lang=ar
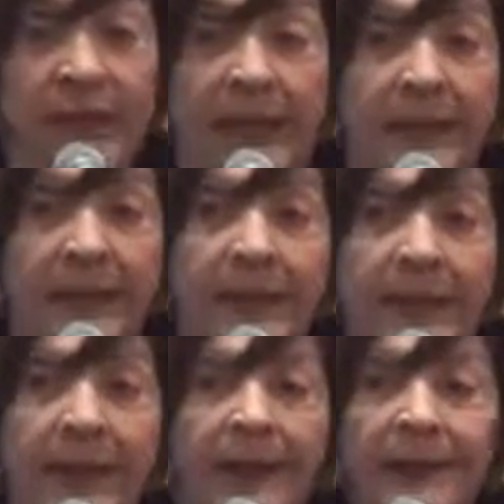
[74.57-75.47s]
يعني
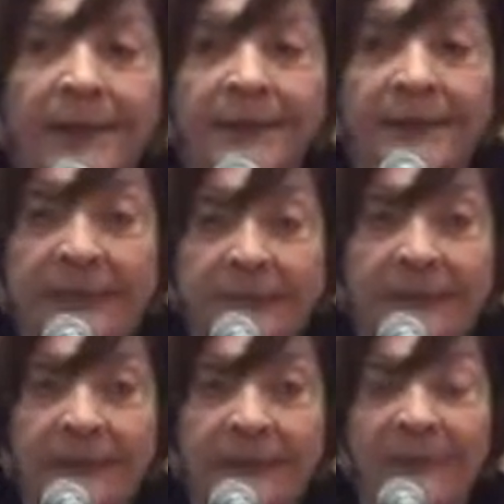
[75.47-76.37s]

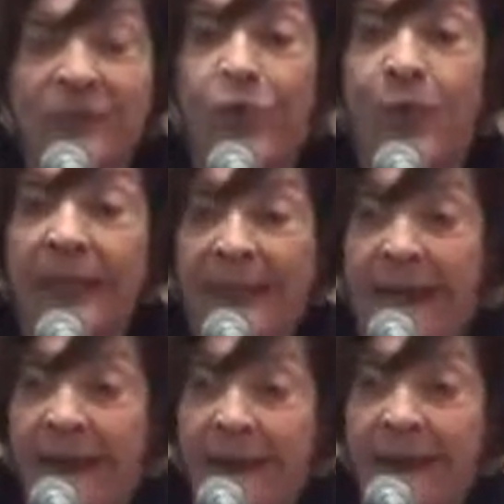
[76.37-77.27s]
دي
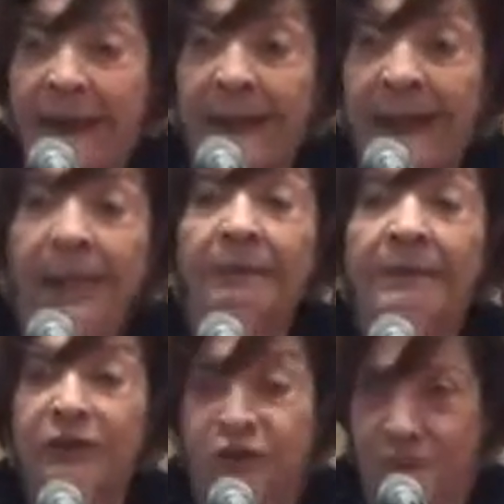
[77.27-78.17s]
مسؤوليه احنا
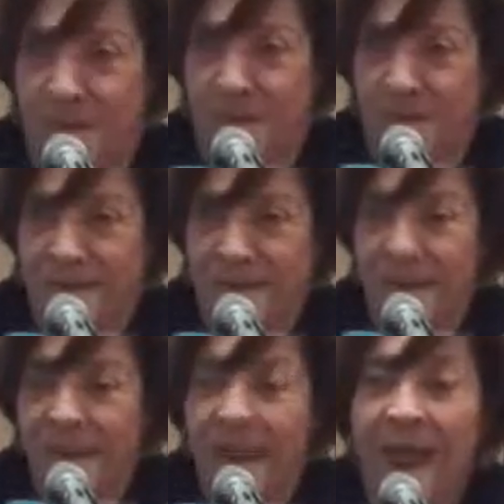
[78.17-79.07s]
ما نقدرش نعملها
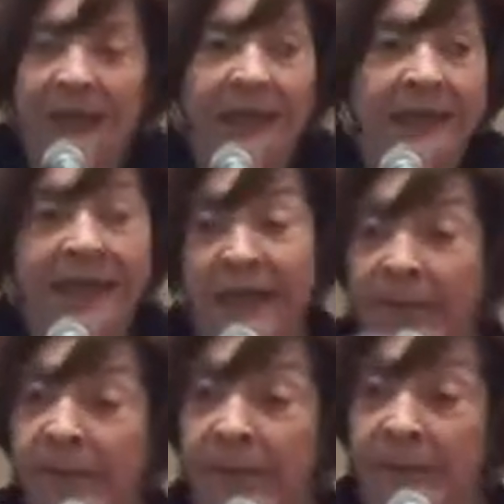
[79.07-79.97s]
لكن
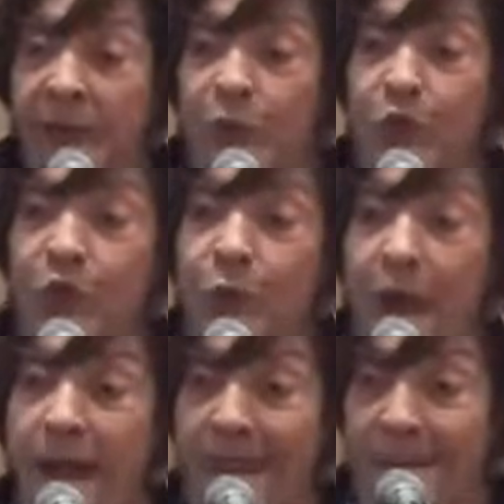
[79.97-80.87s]
احنا بنعمل جزء
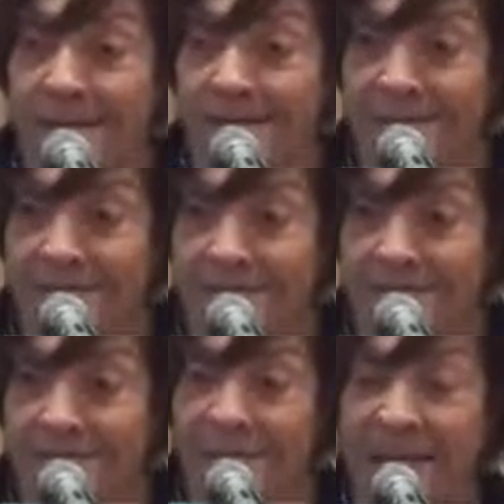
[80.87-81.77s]
معين
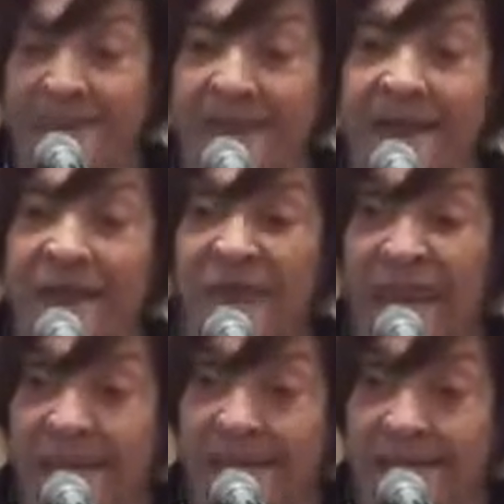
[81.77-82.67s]
بحيث ان
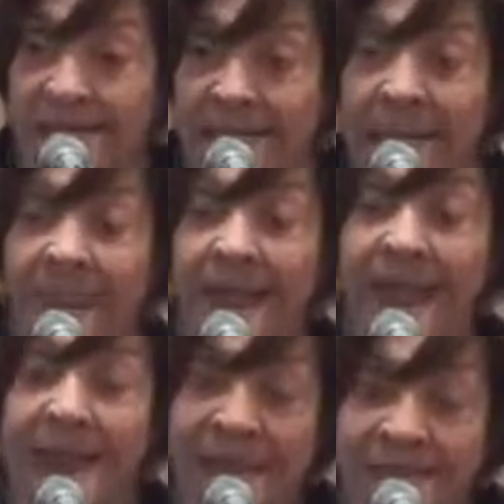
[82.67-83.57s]
فعلا
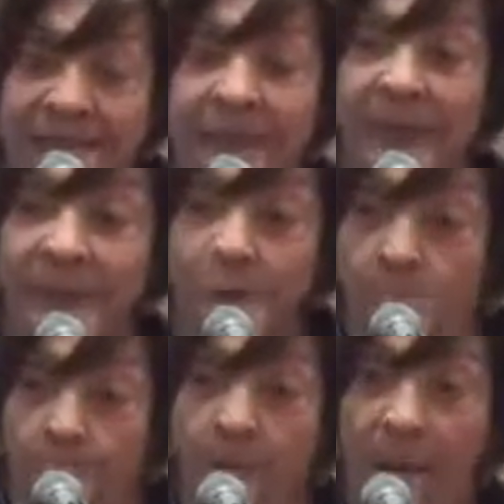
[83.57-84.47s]
ننتهي بان
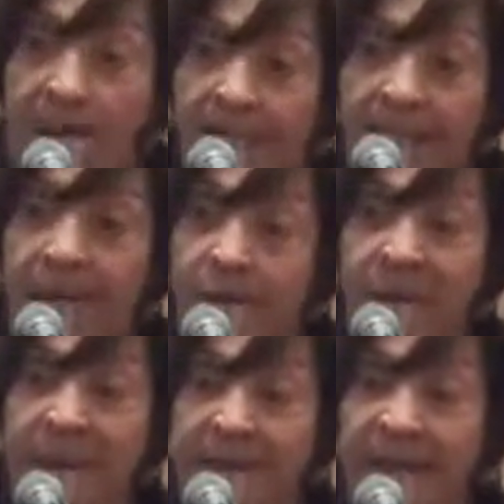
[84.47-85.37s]
هو يتغير
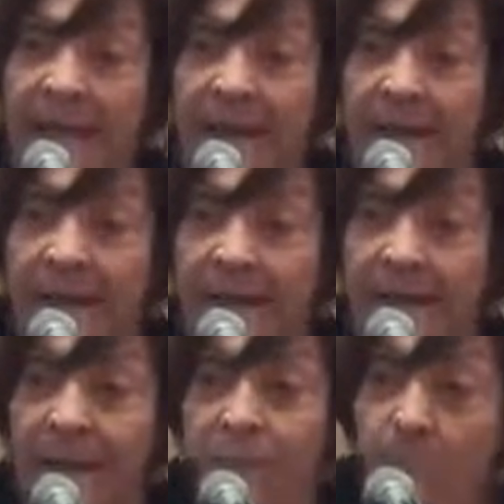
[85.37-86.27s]
الوضع ده
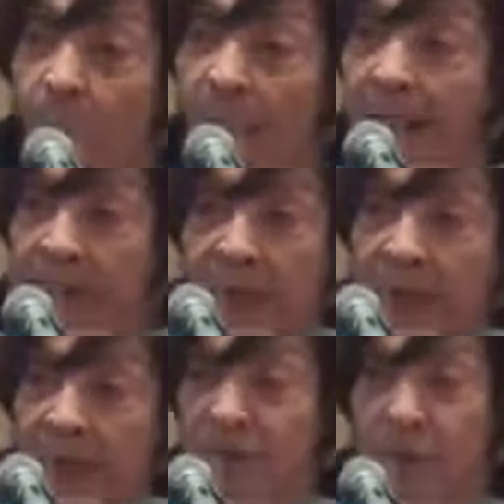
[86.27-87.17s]
اللي هو
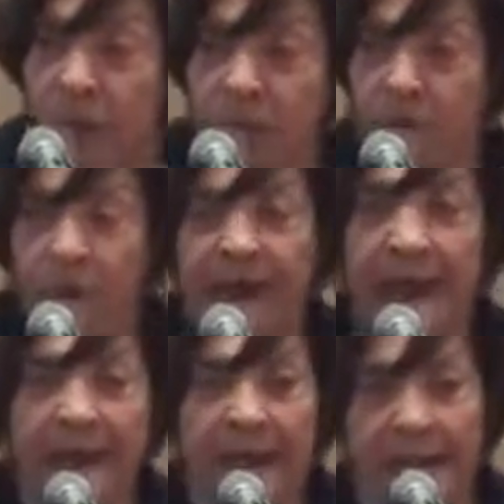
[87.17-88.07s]
آه، مش مقبول
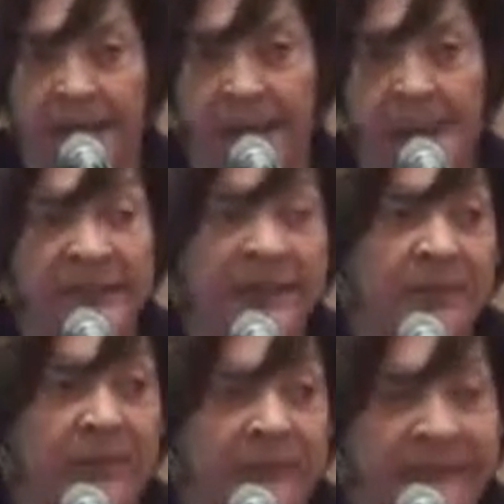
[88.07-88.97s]
يعني آه، على
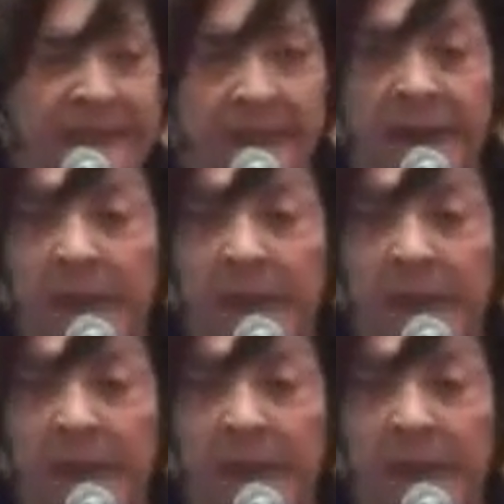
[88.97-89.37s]
سبيل المثال